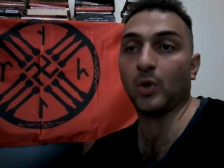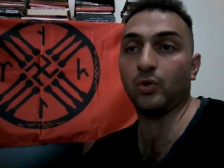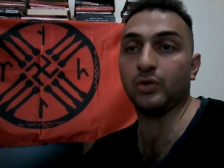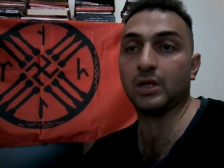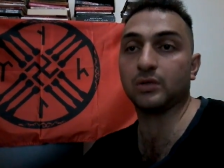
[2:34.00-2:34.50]

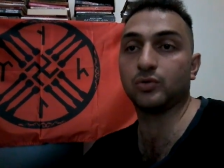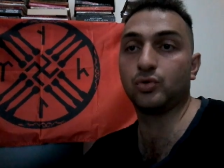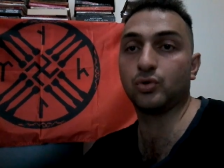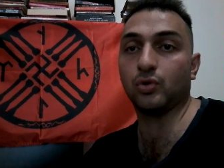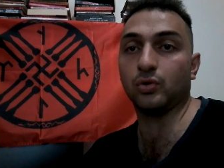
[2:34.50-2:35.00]
onların
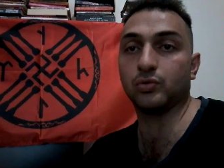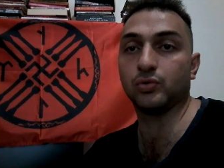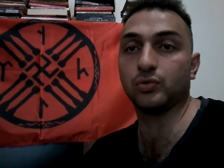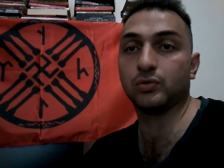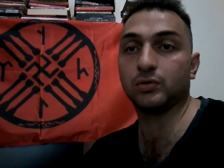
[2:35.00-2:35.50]
Türk
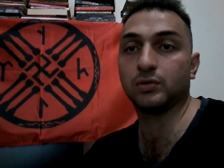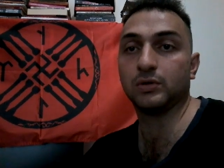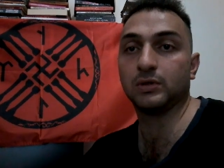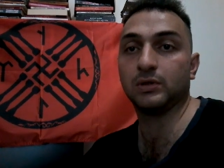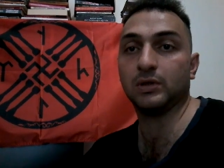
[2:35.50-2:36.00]
olduğu
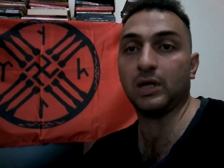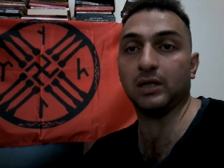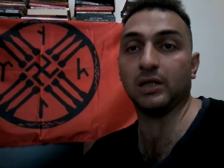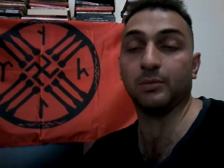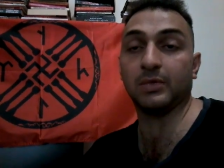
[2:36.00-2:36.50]

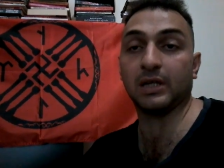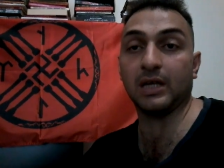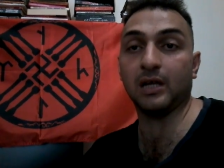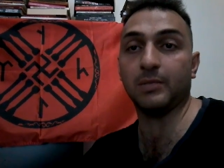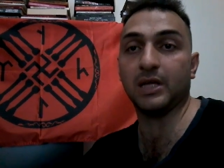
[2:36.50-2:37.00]
anlamına
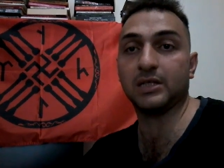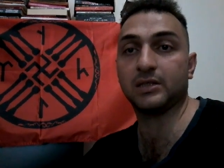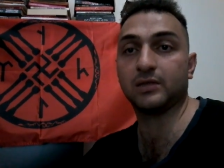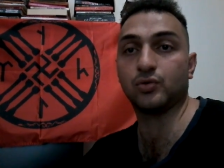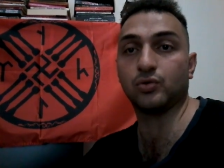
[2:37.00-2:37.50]

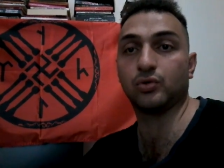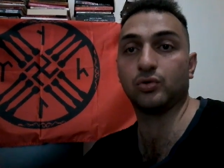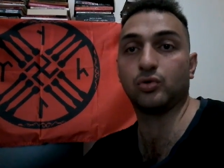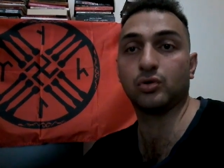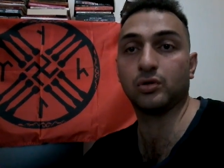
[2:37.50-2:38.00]
gelmez. Çünkü
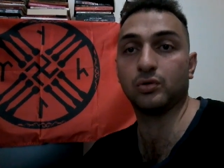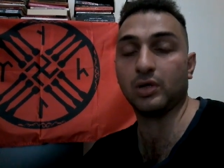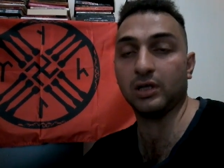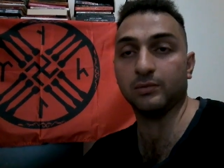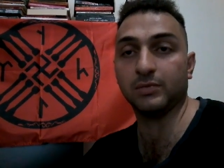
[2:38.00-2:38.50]
Türk'ün
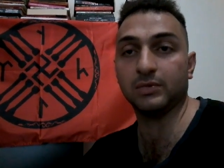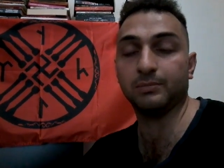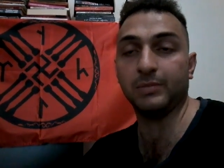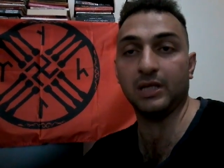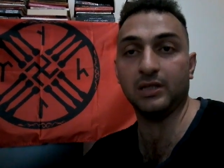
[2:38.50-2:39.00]
tanımı
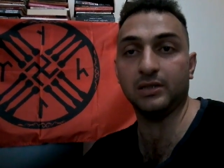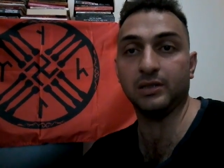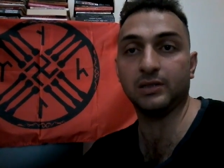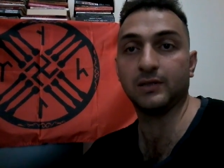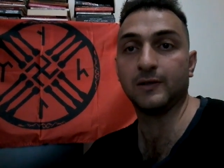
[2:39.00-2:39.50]

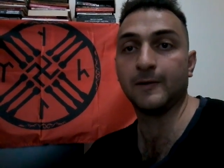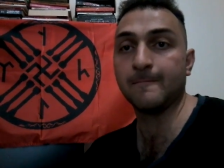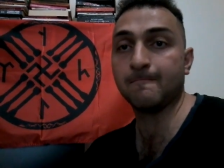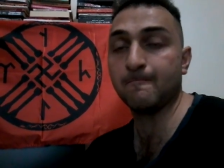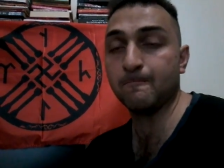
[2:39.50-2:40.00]
bellidir.
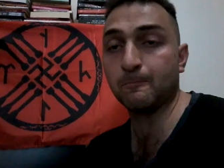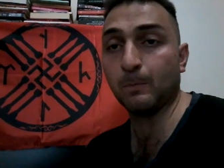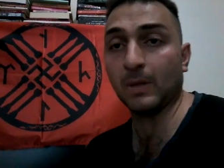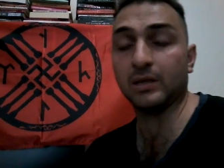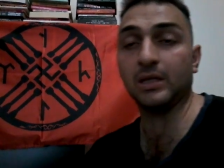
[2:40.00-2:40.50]

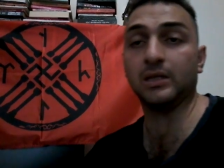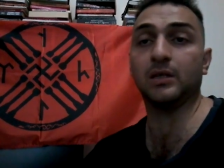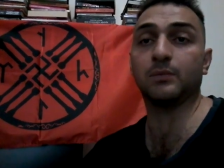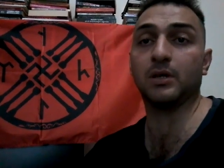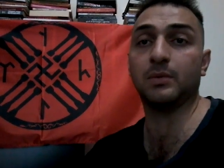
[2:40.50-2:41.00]

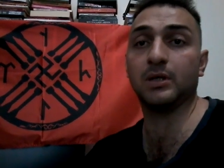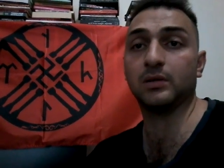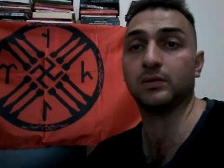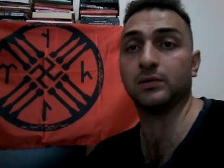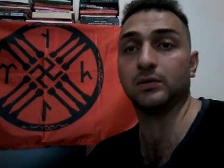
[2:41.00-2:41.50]
Dediğim gibi
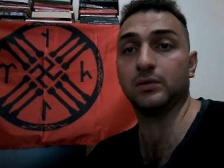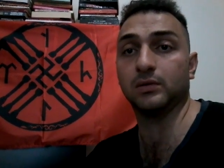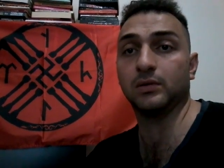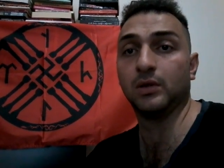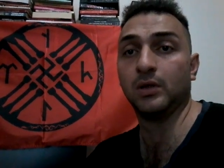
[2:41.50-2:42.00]
e,
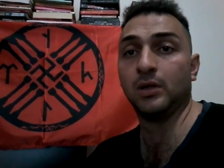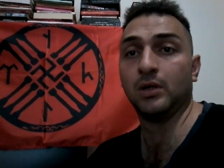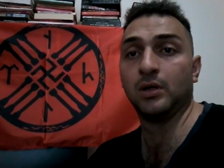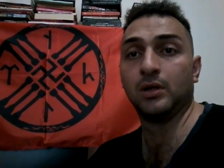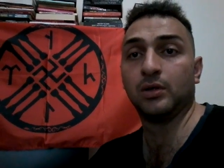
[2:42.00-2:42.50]

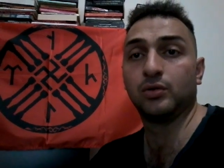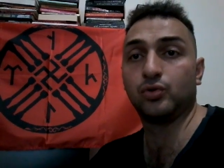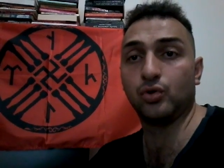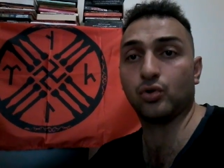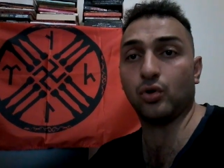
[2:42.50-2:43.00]

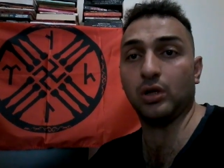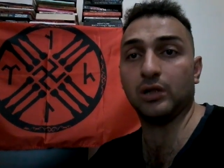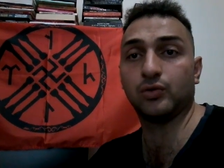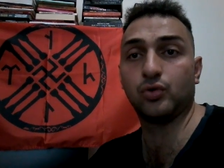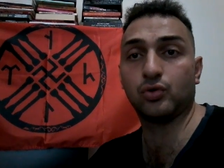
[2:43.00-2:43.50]
Türk
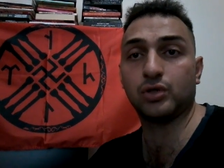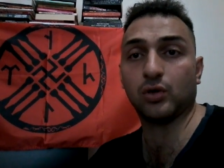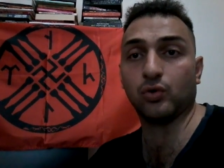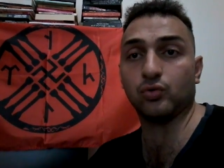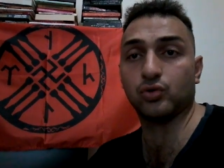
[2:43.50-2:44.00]
olan, Türkçe
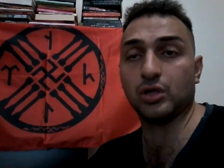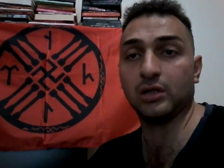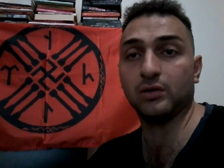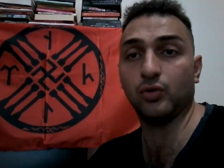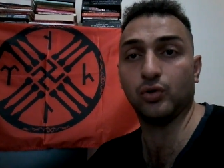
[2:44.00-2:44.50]

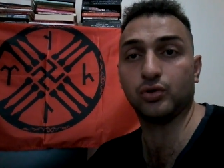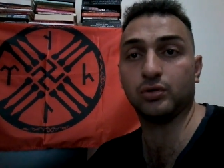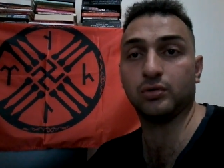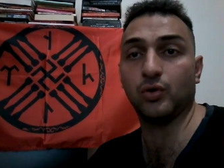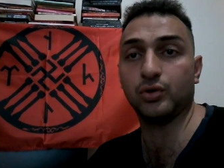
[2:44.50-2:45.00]
konuşan, öz,
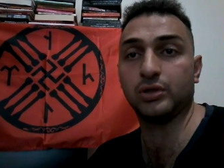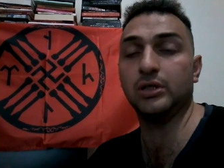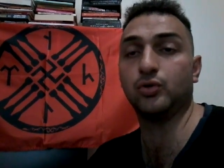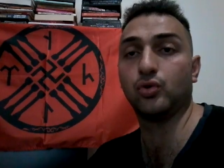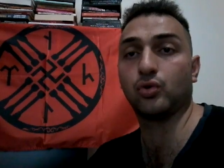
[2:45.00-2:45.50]
öz
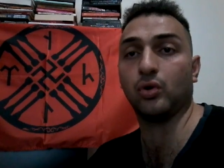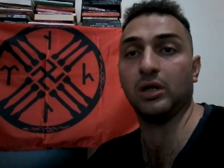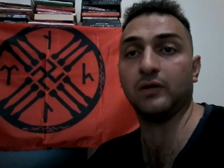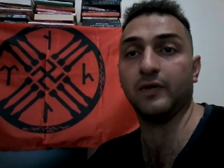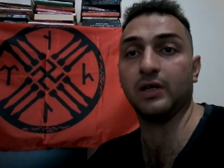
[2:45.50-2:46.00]
dili Türk
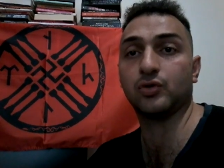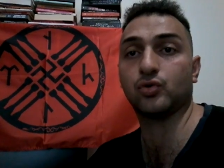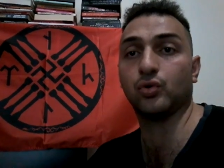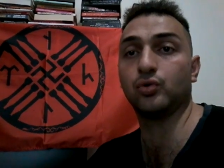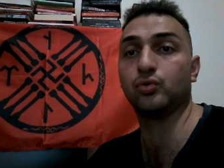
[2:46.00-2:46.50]
olan ve
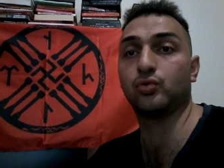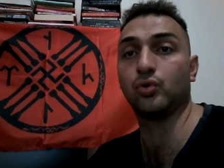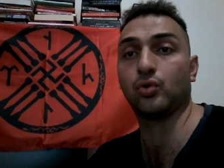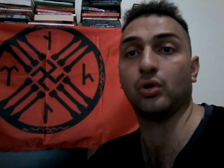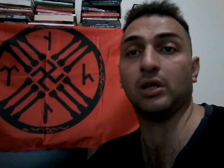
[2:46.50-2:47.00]
soyu
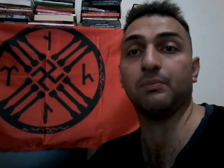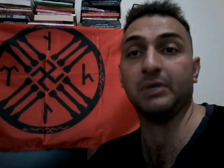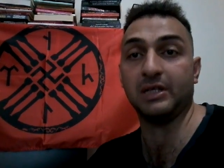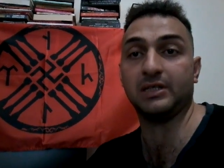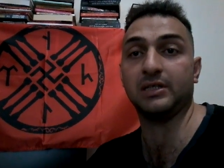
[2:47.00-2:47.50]
Türk olan
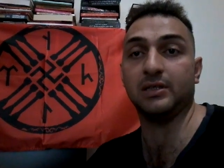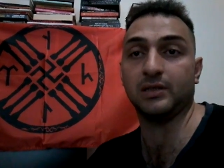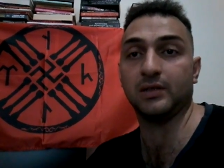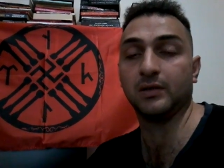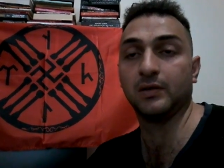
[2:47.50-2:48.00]

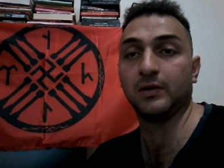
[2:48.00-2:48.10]
birisidir.